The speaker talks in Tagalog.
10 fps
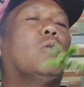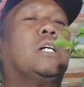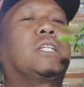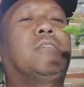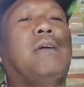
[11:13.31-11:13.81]

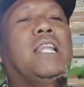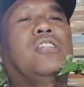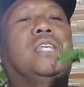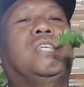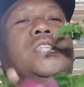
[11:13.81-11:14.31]

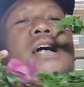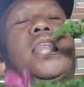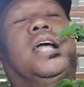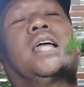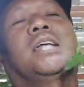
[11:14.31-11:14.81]
Watermelon kiss
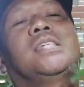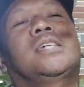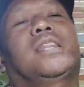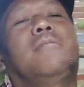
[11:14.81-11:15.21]
nakalagay kasi sa